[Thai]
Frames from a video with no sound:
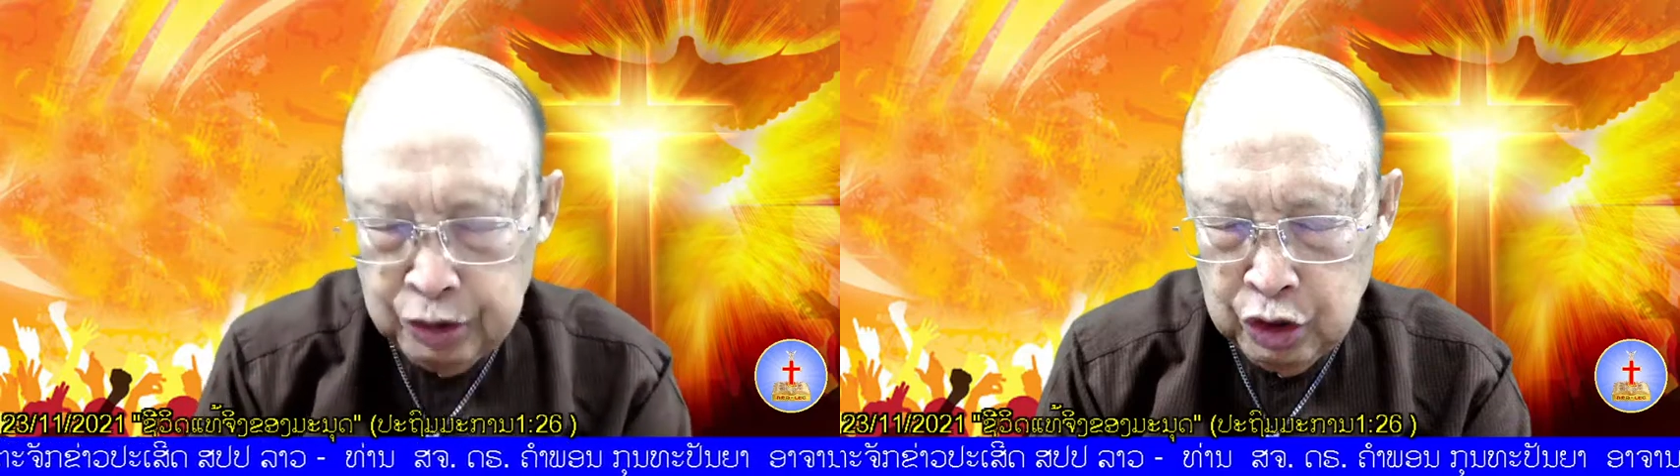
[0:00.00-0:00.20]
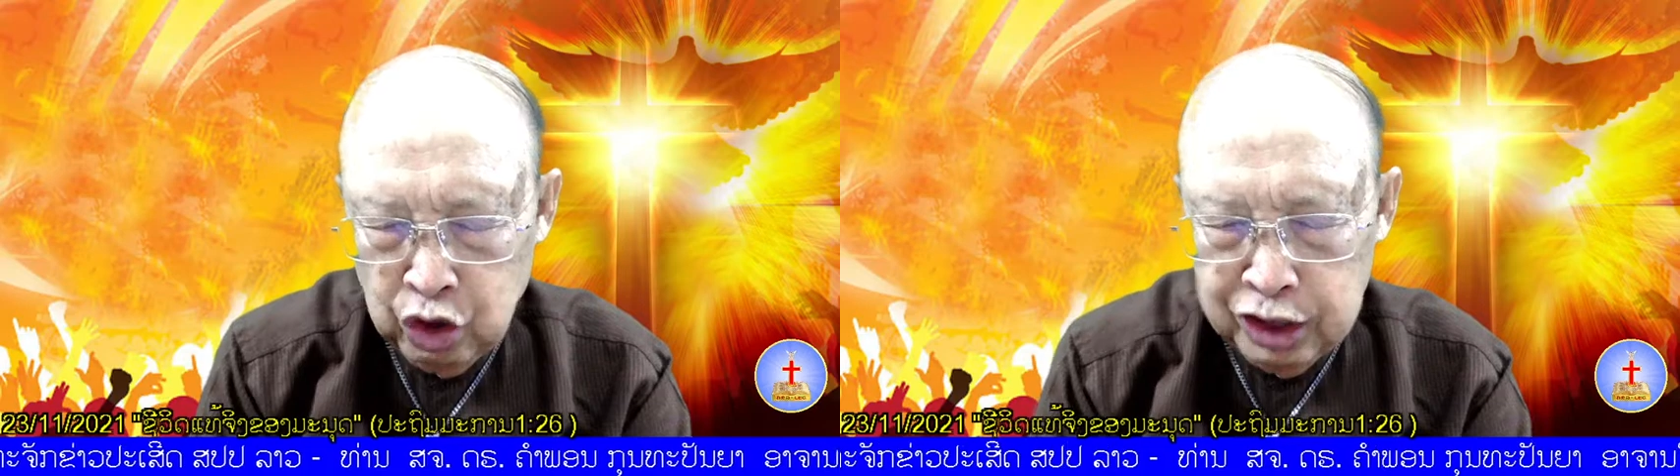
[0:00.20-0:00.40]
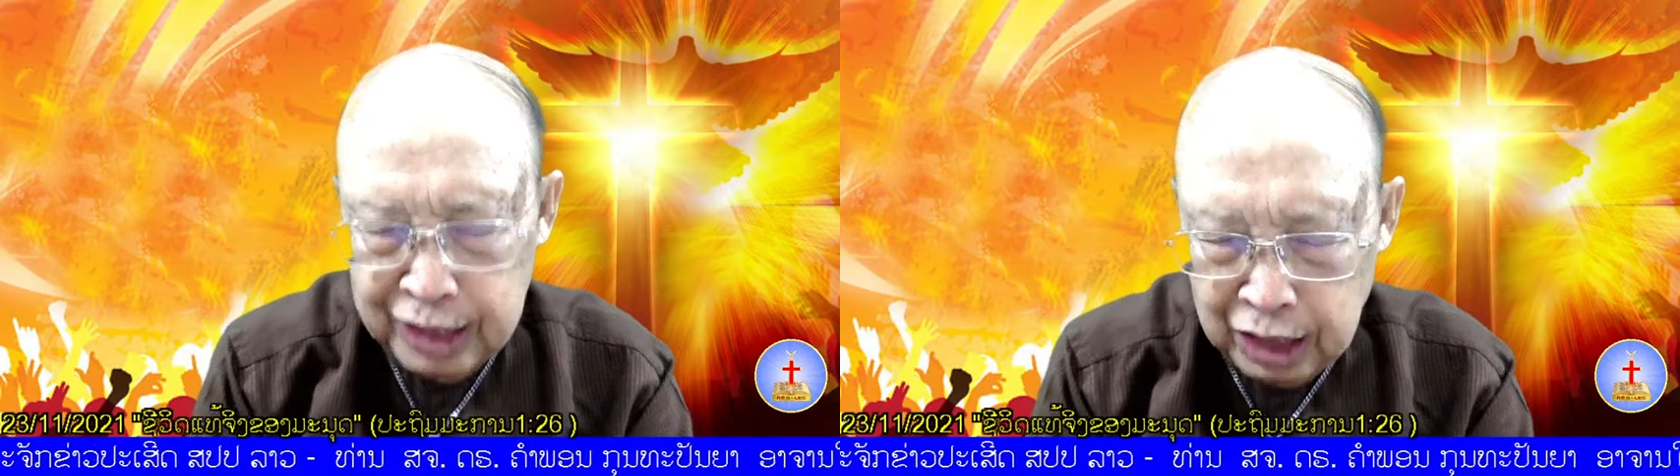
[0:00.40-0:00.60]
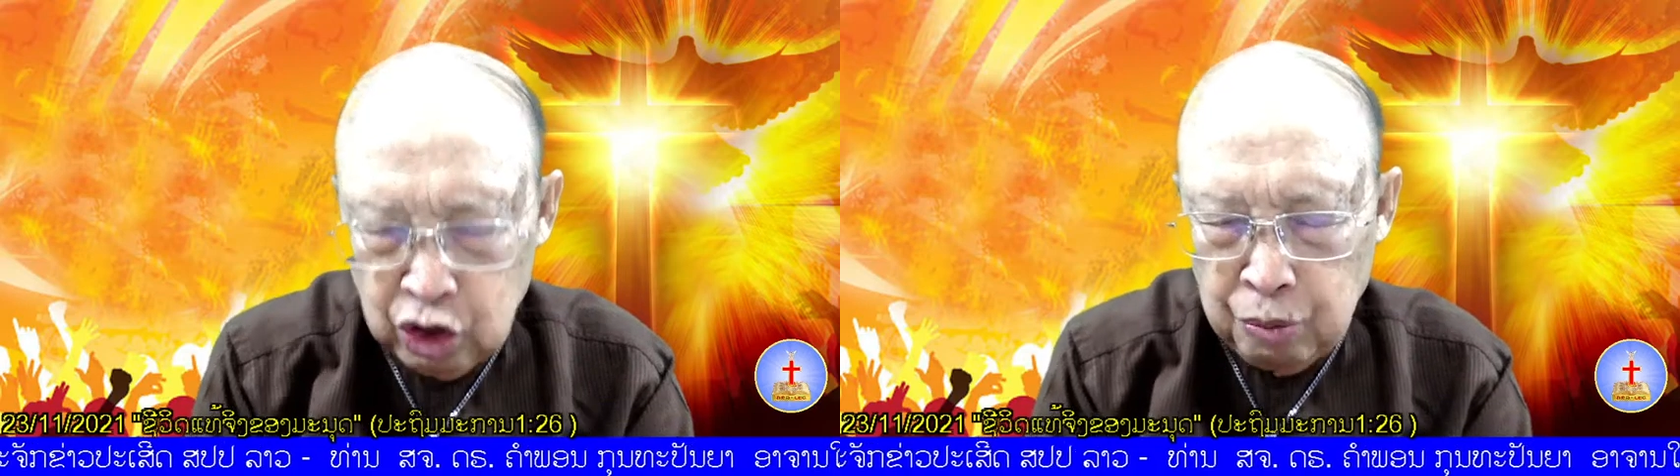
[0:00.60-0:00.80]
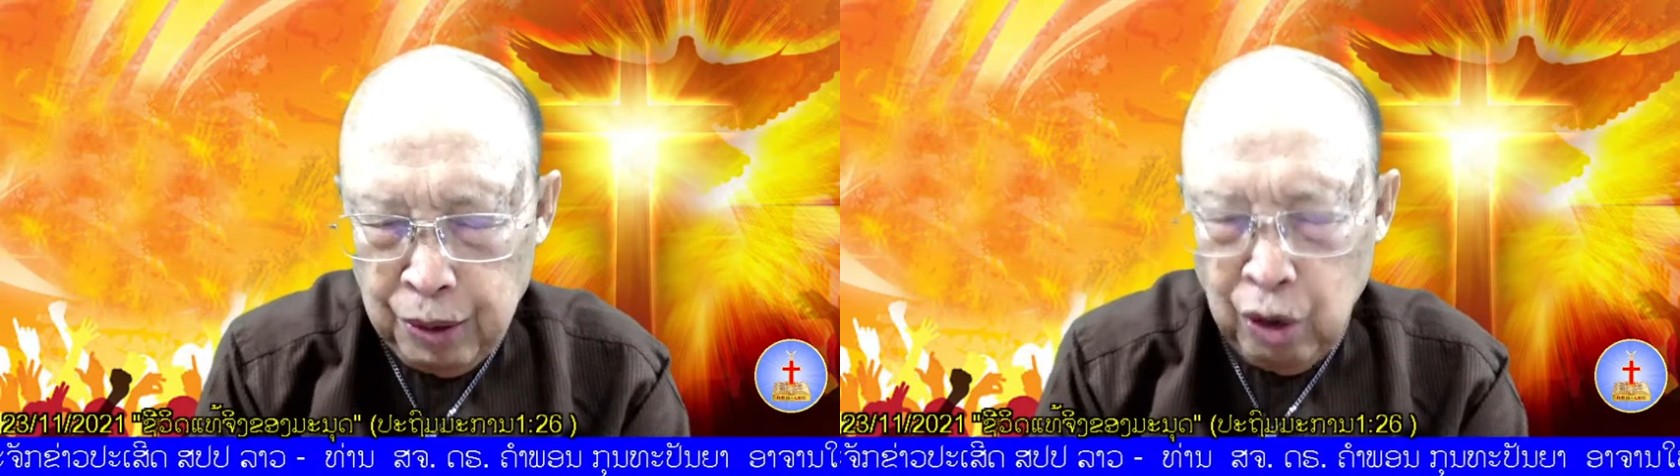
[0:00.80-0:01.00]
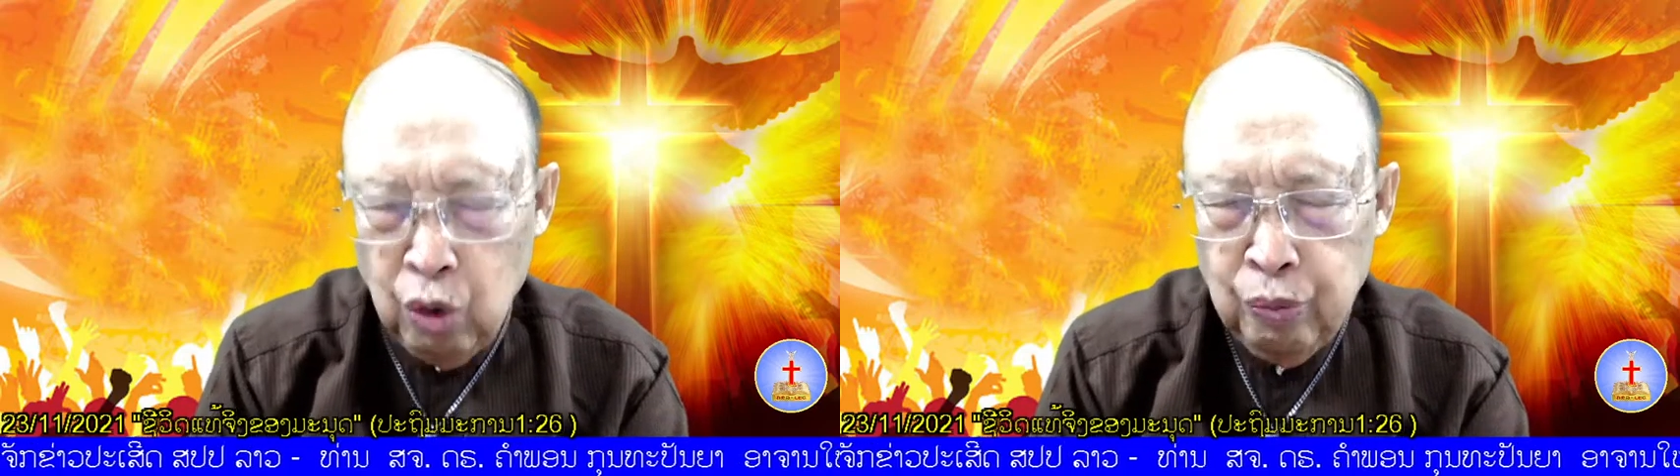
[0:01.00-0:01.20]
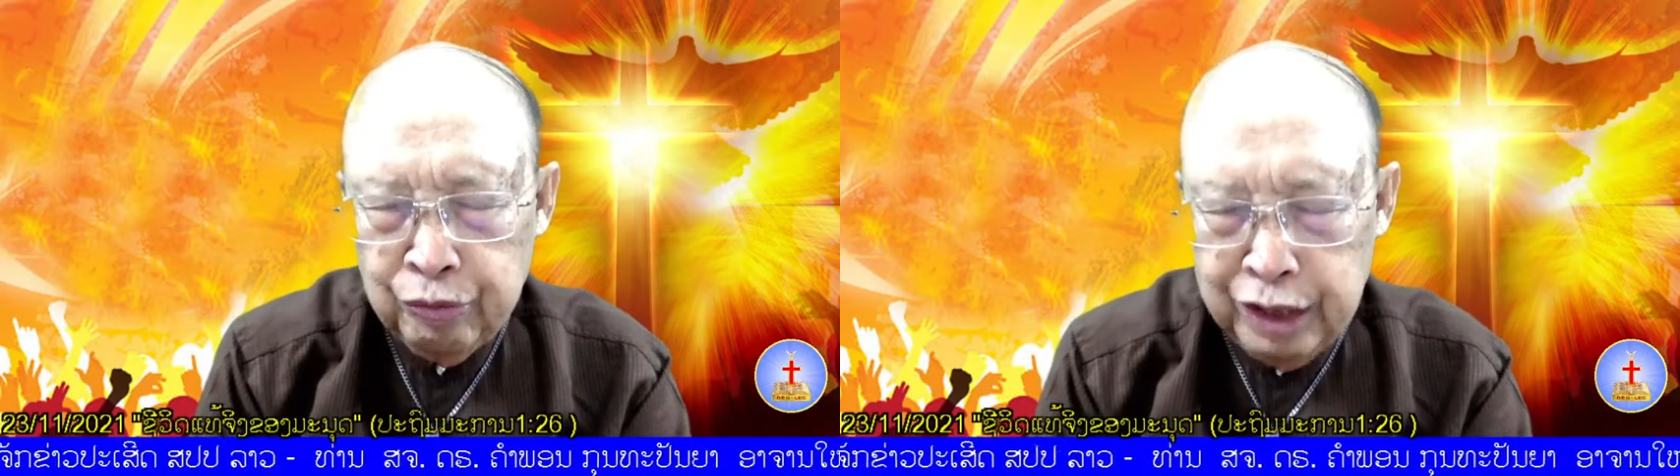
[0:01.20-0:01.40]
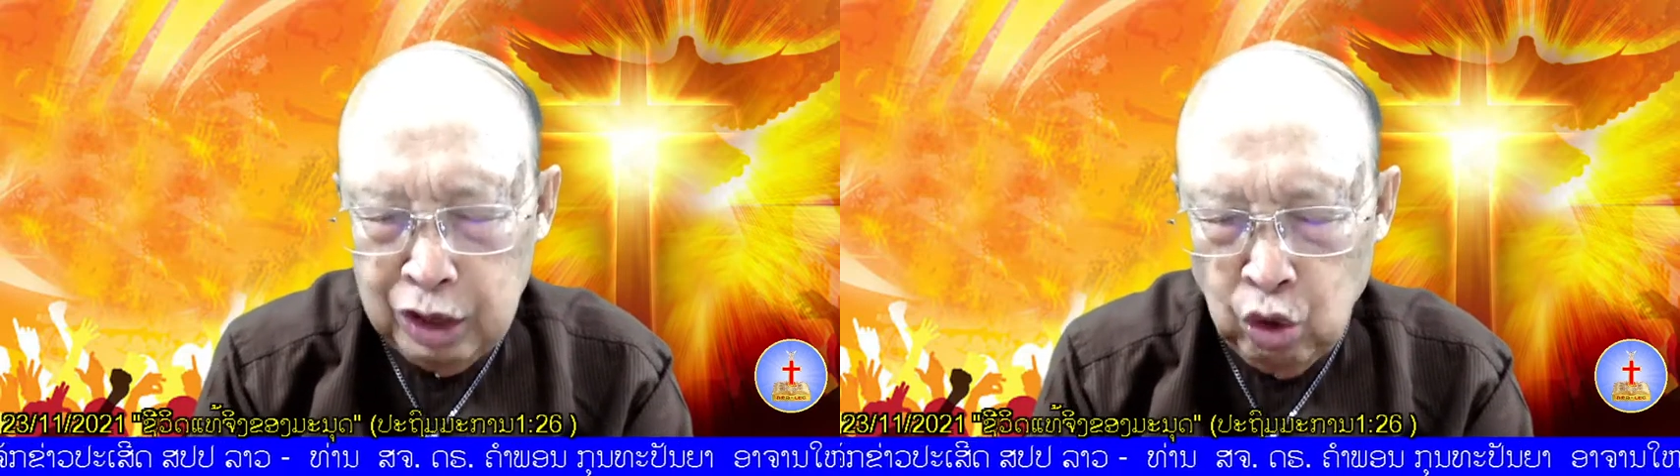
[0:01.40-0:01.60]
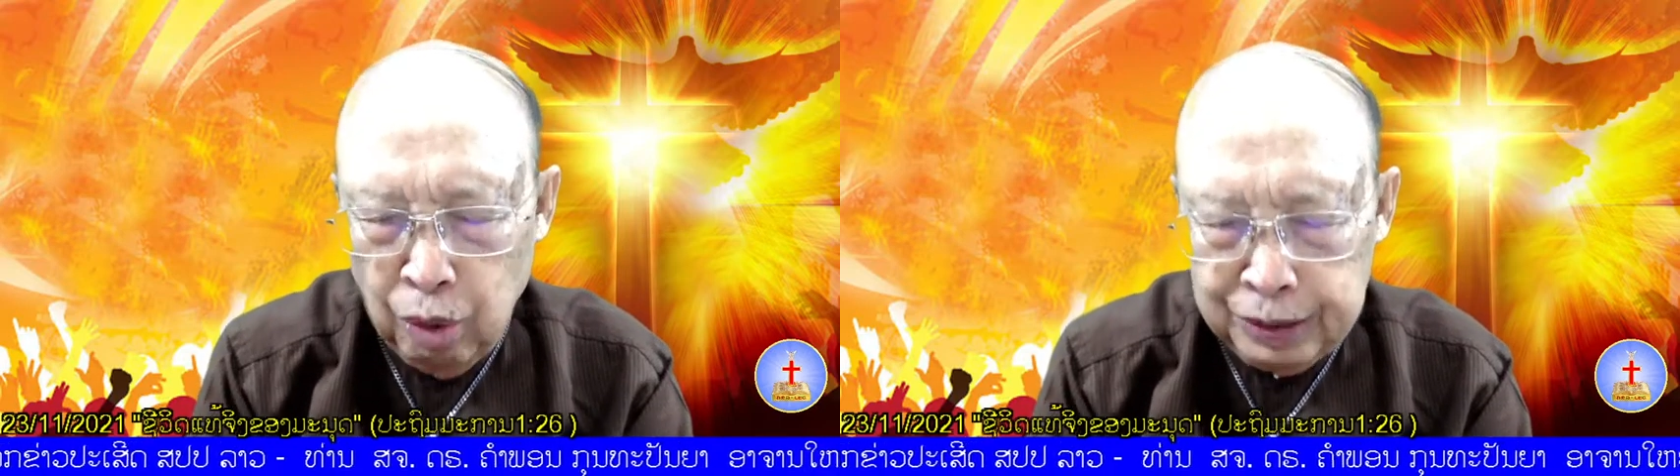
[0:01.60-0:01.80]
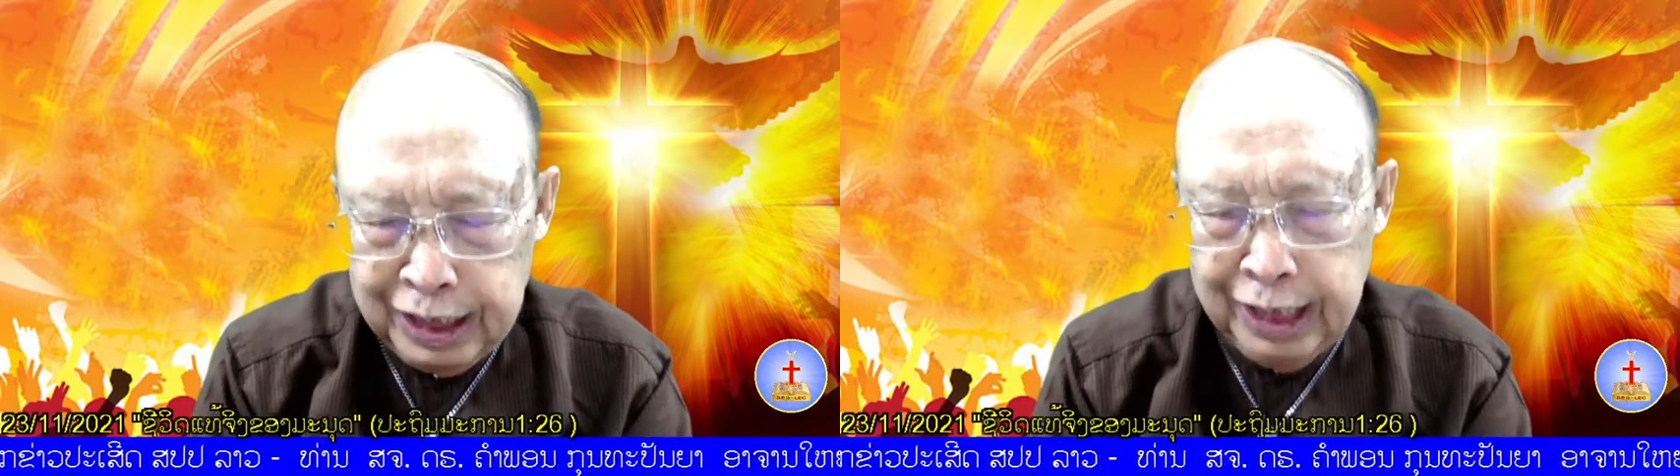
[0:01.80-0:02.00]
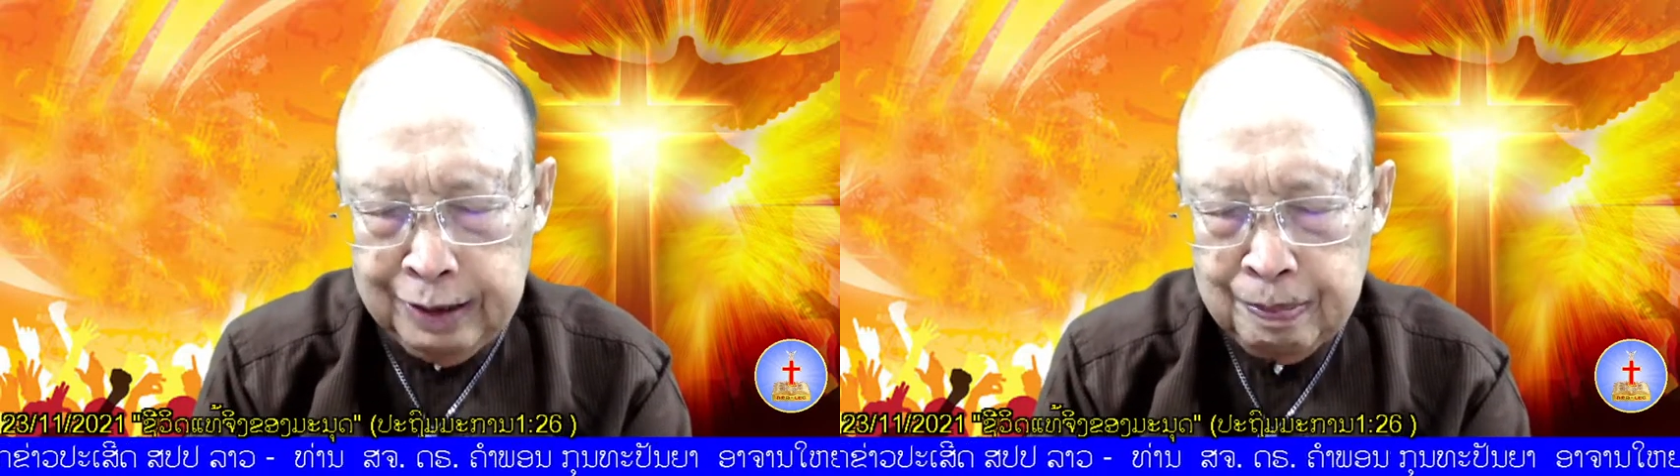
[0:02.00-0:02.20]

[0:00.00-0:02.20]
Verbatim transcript: ชนชาติชนเผ่าในทั่วประเทศ